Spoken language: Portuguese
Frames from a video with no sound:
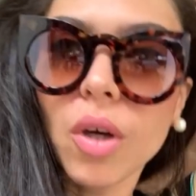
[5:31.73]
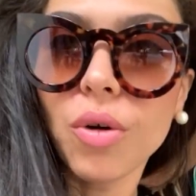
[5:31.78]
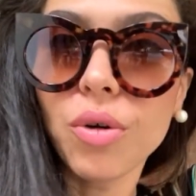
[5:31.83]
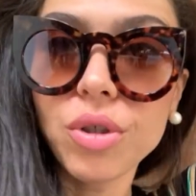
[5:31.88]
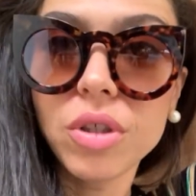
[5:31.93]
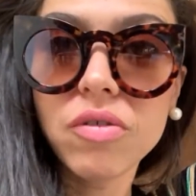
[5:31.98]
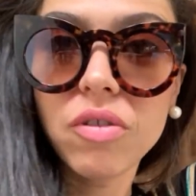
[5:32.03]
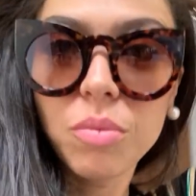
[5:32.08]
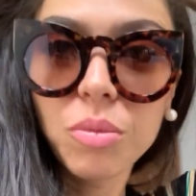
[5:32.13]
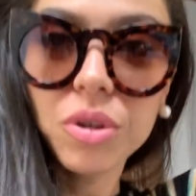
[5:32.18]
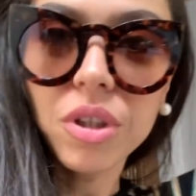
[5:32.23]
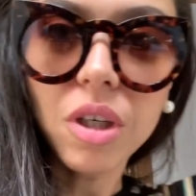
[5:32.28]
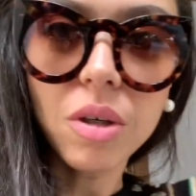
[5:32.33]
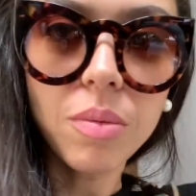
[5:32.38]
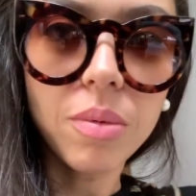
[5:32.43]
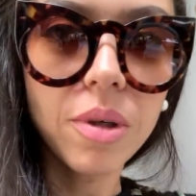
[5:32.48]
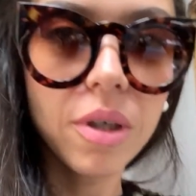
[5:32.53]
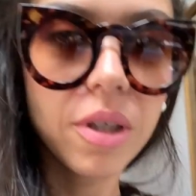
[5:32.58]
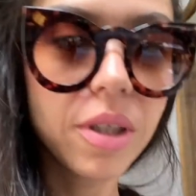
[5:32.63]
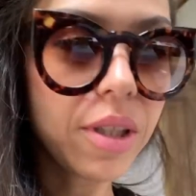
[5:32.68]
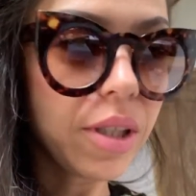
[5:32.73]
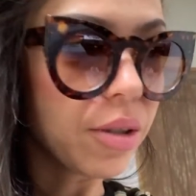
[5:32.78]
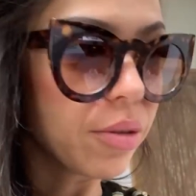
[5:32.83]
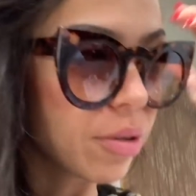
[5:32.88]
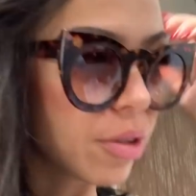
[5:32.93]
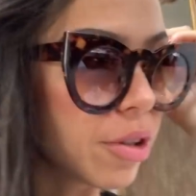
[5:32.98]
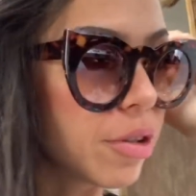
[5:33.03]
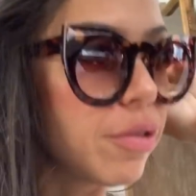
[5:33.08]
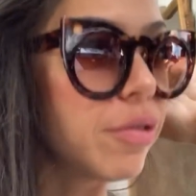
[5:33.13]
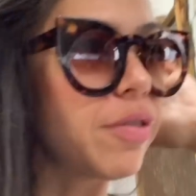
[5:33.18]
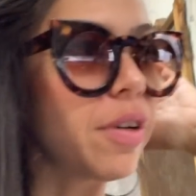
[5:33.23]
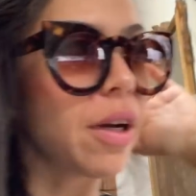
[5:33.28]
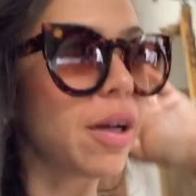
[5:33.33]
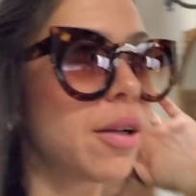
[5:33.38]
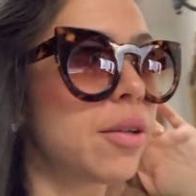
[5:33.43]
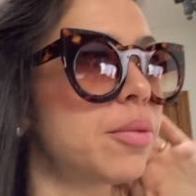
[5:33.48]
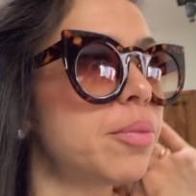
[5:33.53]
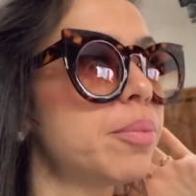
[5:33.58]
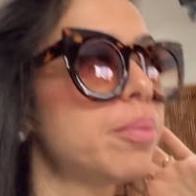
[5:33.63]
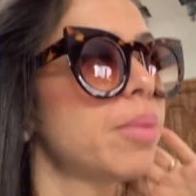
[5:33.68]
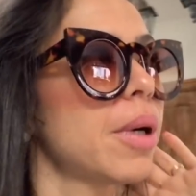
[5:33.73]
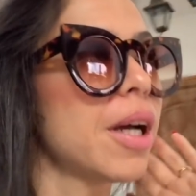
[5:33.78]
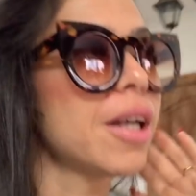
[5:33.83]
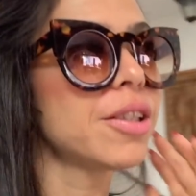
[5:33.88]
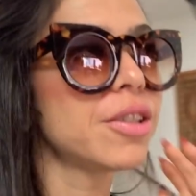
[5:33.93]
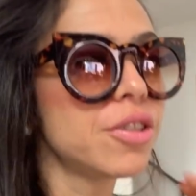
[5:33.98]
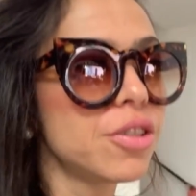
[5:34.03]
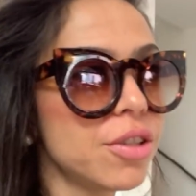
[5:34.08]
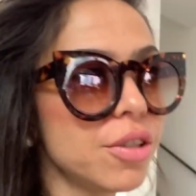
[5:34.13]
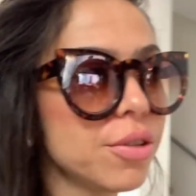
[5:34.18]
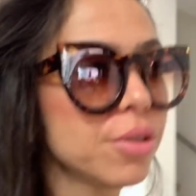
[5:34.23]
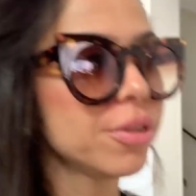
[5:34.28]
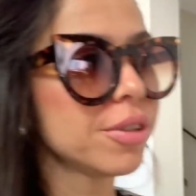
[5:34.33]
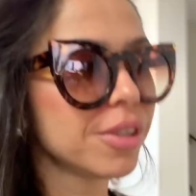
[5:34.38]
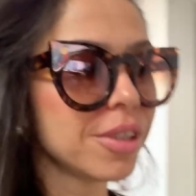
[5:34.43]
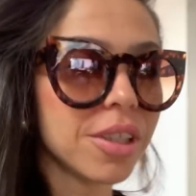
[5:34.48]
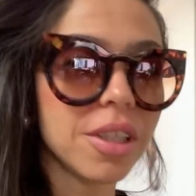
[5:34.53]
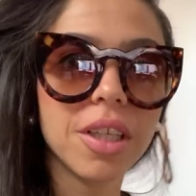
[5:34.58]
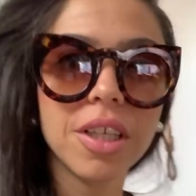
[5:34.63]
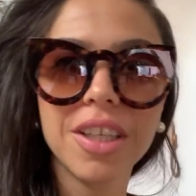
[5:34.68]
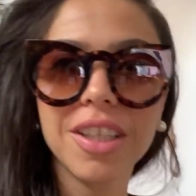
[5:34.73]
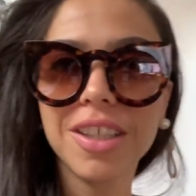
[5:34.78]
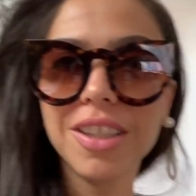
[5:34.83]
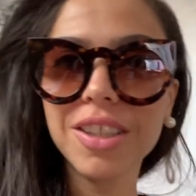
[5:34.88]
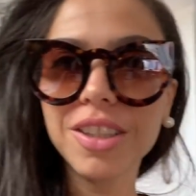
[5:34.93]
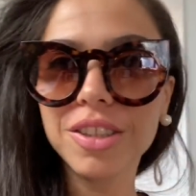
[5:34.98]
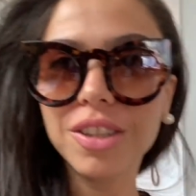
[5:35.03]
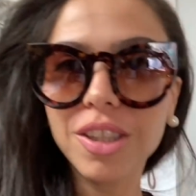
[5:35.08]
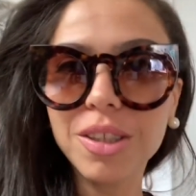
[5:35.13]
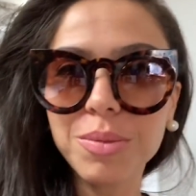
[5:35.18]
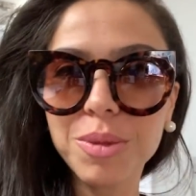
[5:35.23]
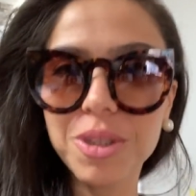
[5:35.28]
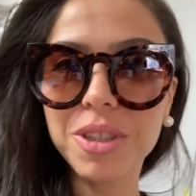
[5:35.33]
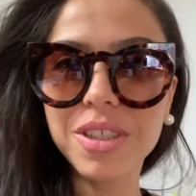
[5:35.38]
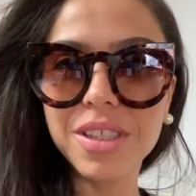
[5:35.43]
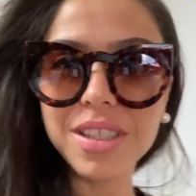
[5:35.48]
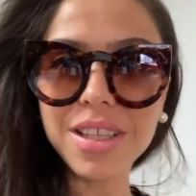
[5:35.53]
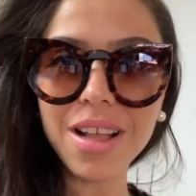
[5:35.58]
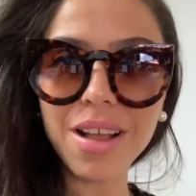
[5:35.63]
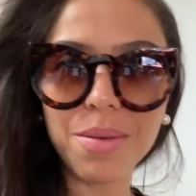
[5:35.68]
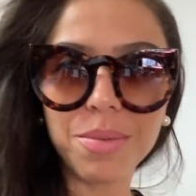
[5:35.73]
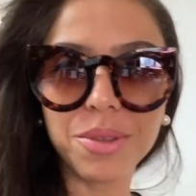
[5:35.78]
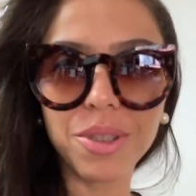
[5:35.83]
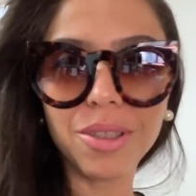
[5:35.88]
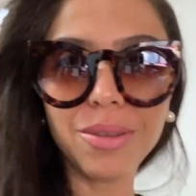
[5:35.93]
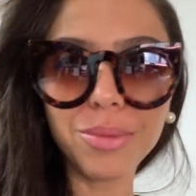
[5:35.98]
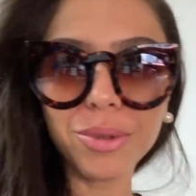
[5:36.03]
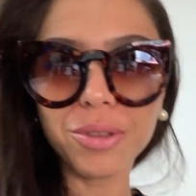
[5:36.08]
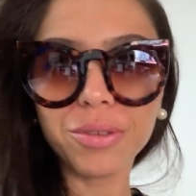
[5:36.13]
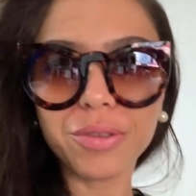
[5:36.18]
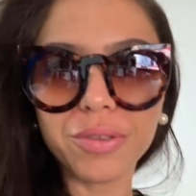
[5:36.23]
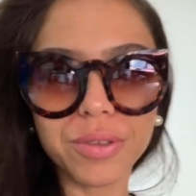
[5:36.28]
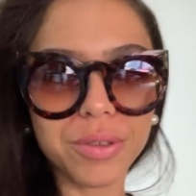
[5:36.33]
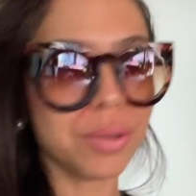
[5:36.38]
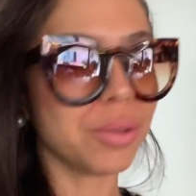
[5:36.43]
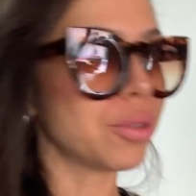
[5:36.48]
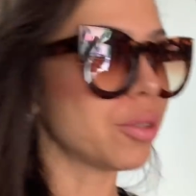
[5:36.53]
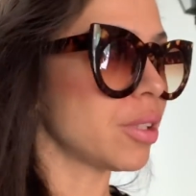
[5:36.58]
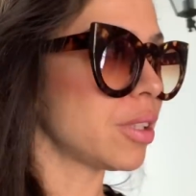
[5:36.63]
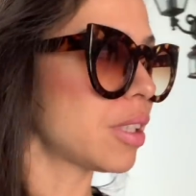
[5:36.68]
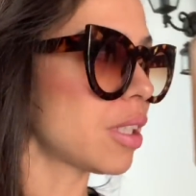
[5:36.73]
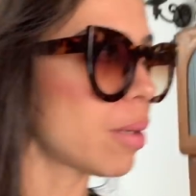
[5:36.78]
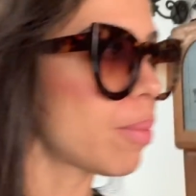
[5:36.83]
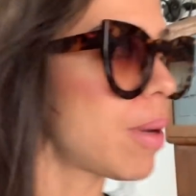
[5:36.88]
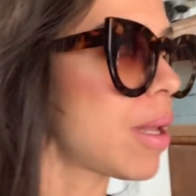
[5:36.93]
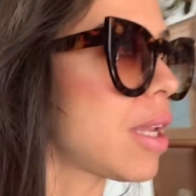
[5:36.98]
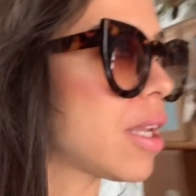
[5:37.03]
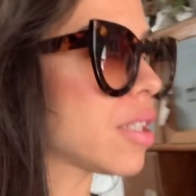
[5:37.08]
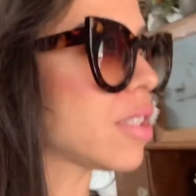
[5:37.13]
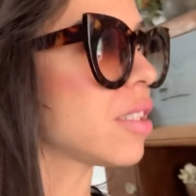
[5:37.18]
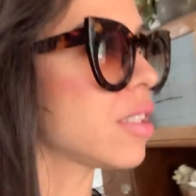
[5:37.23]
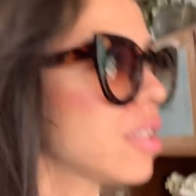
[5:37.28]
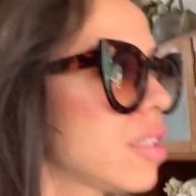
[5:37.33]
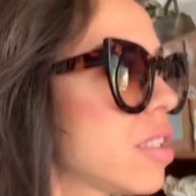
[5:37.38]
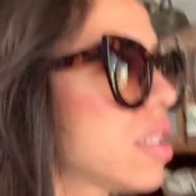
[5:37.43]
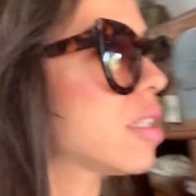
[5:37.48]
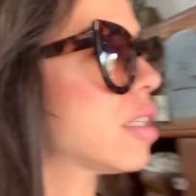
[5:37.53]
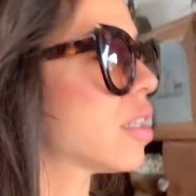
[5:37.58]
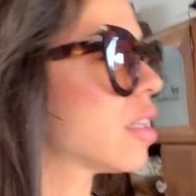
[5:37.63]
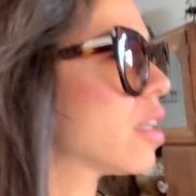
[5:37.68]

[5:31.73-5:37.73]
Hoje eu vou mudar o bordão que eu falo. Partiu. Todo mundo sabe, todo mundo viu. Tô indo trabalhar, gente.